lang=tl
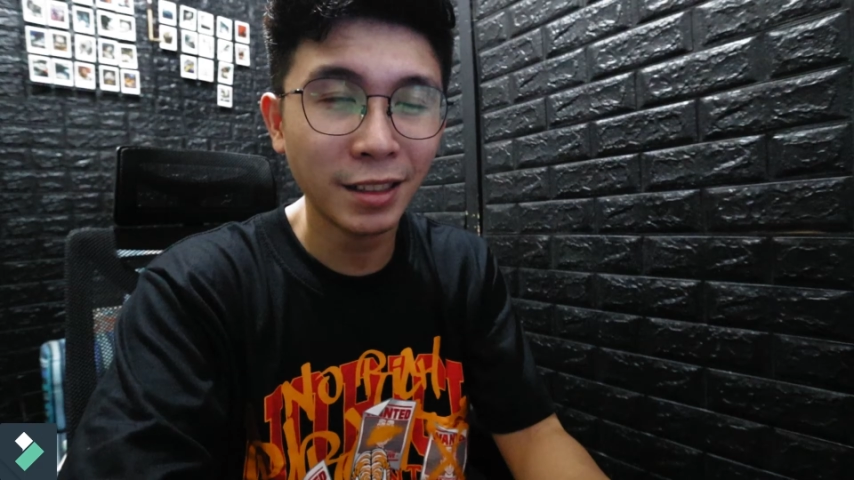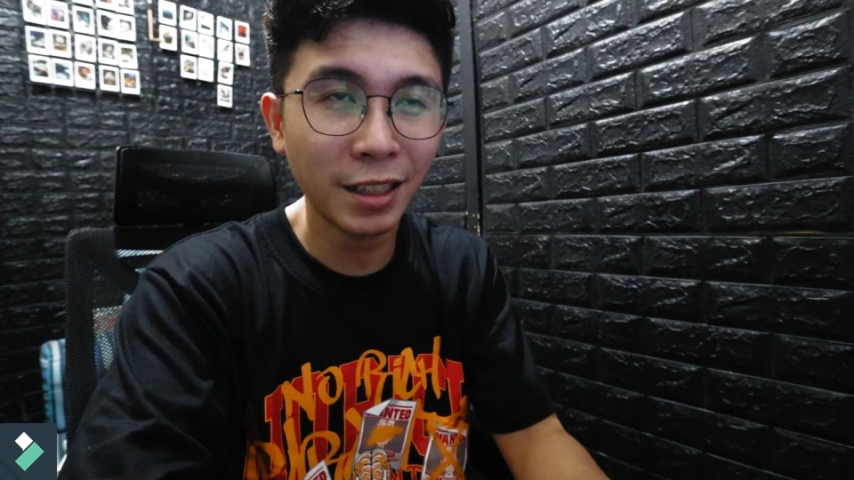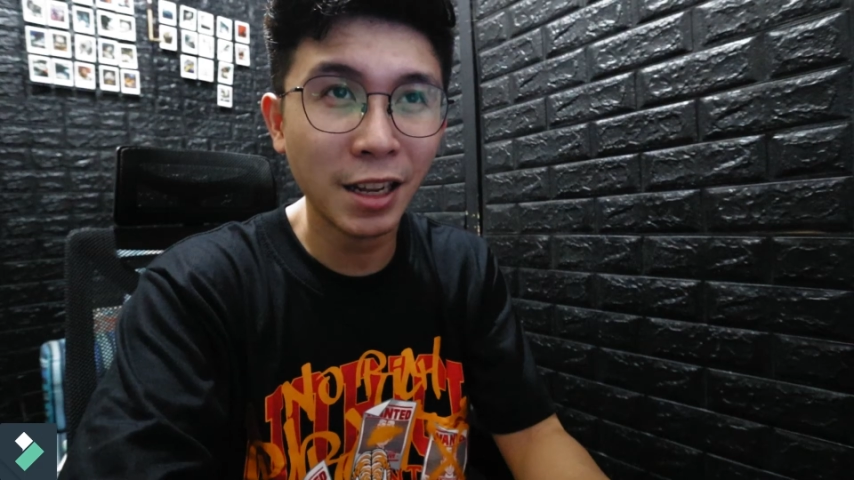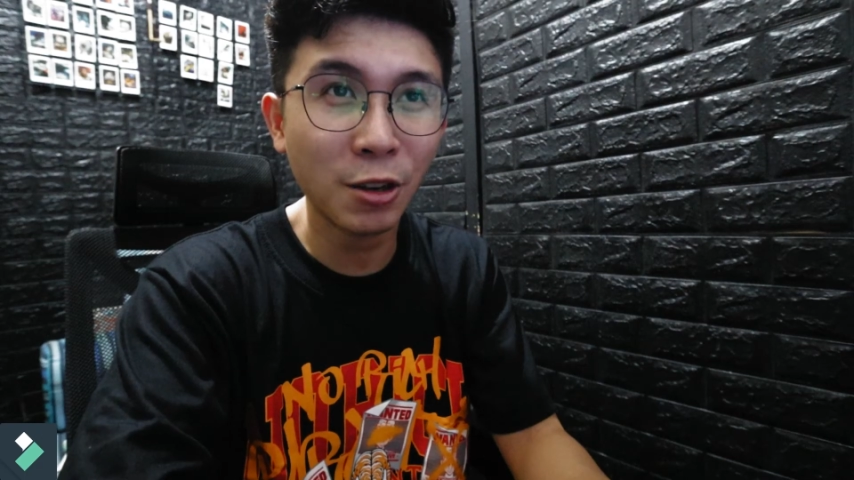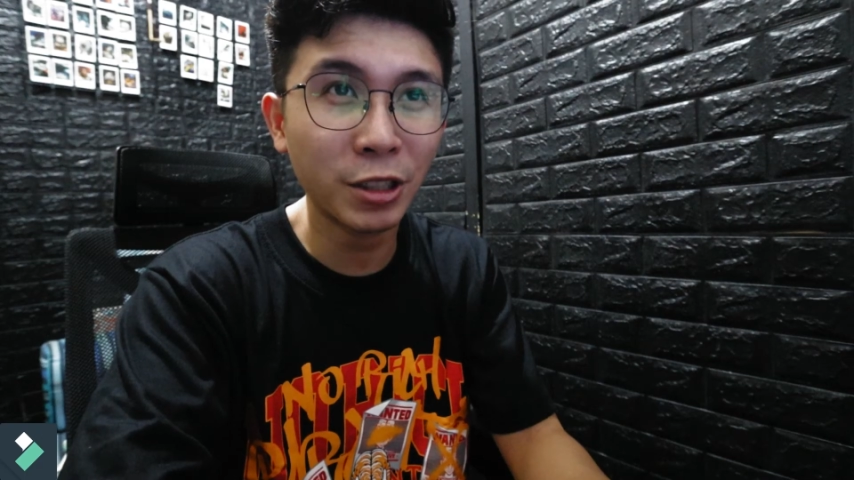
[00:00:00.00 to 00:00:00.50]

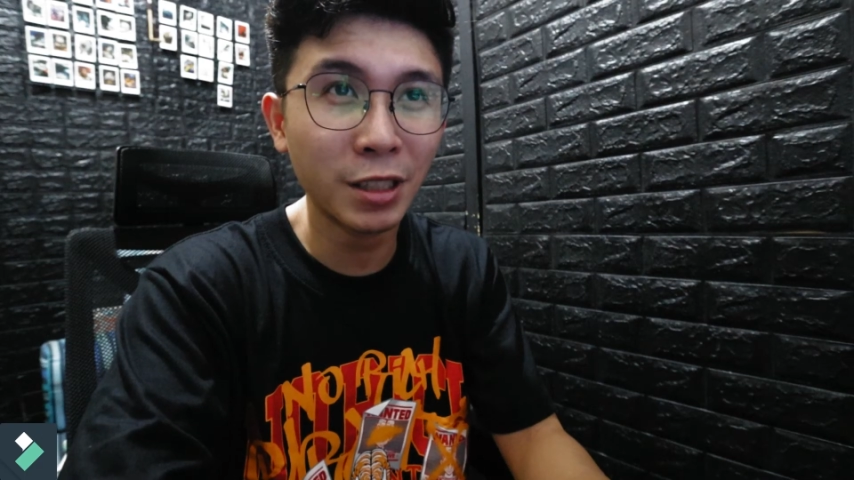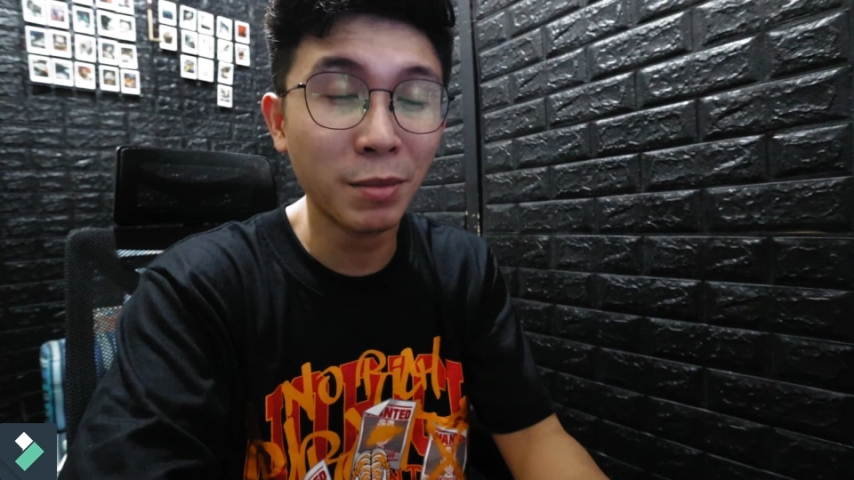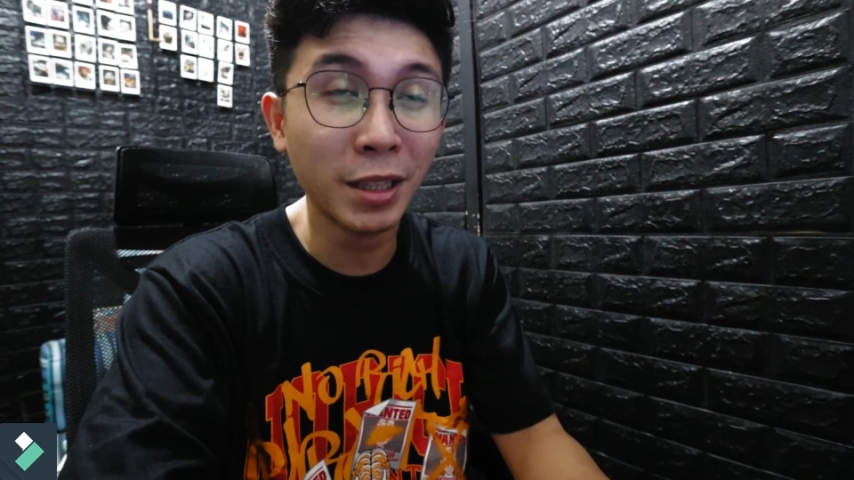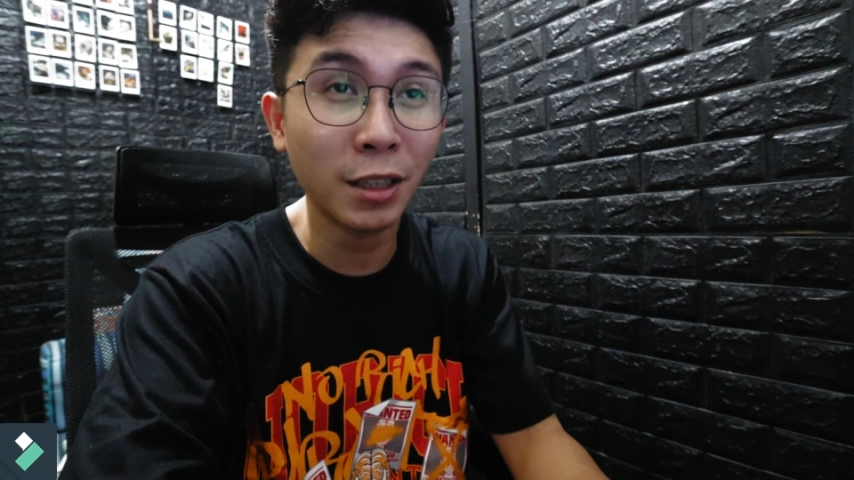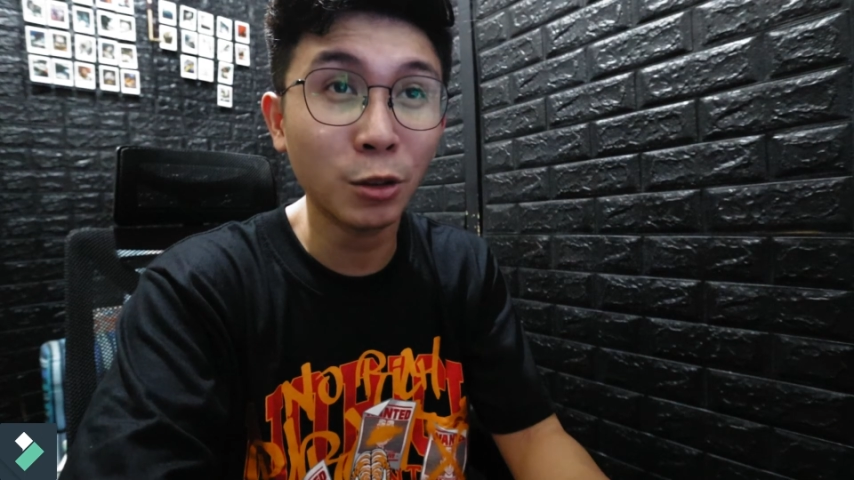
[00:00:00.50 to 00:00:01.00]
ilagay ko siya sa
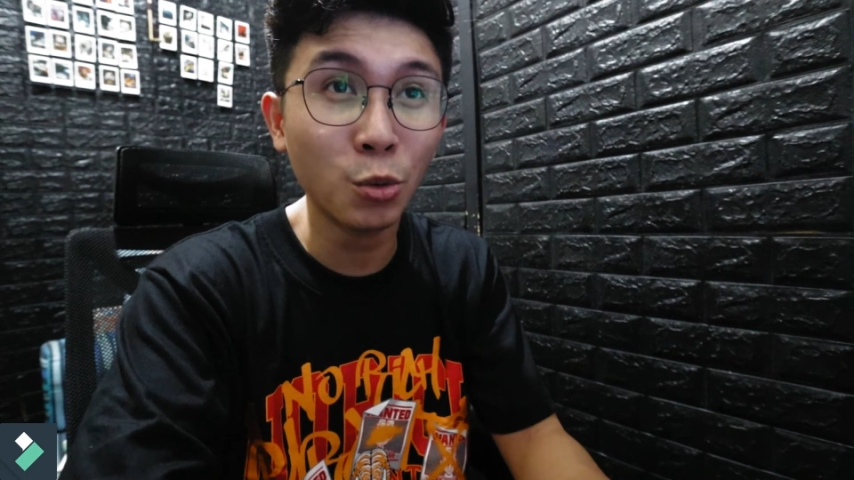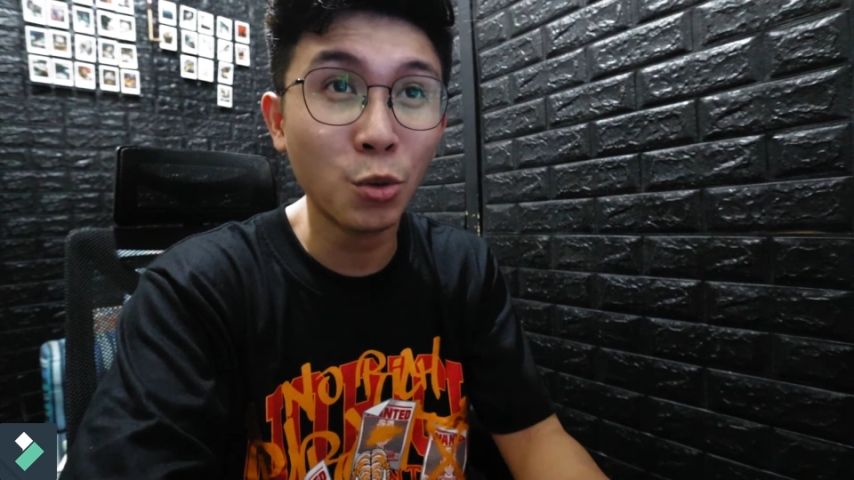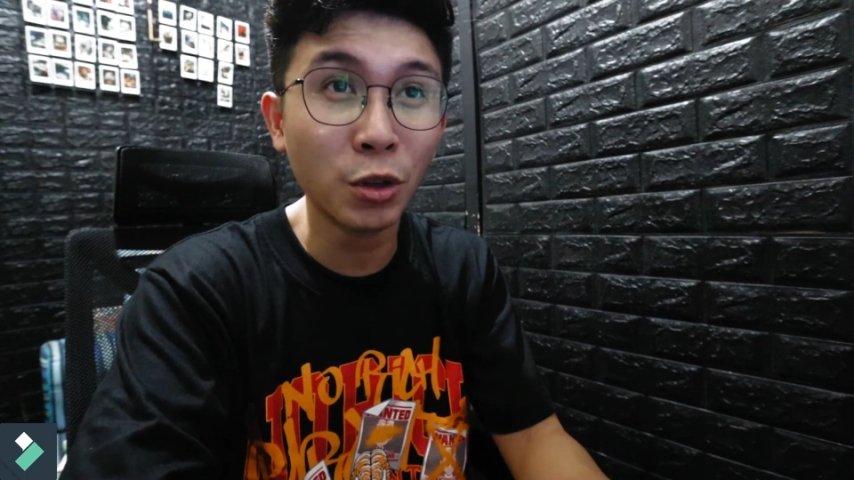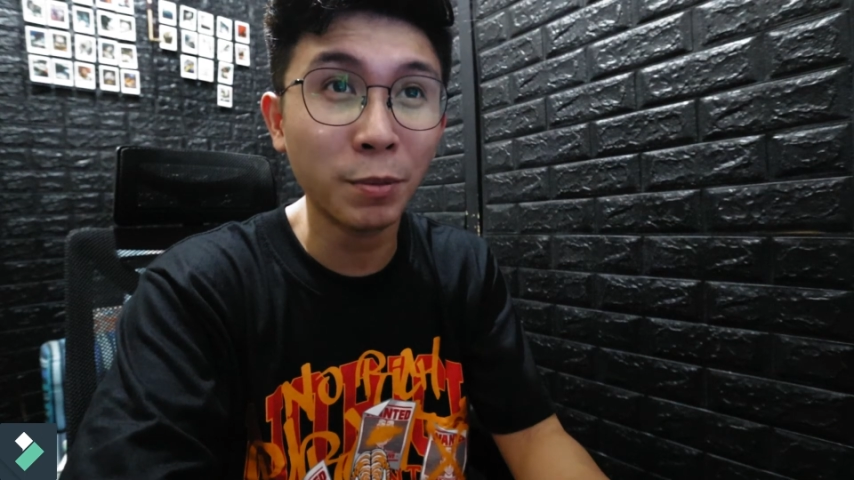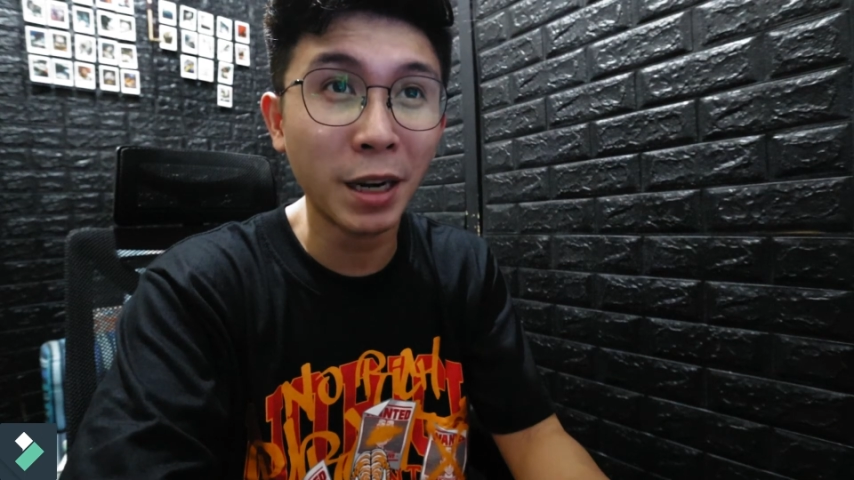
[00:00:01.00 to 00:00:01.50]
bandang tuhod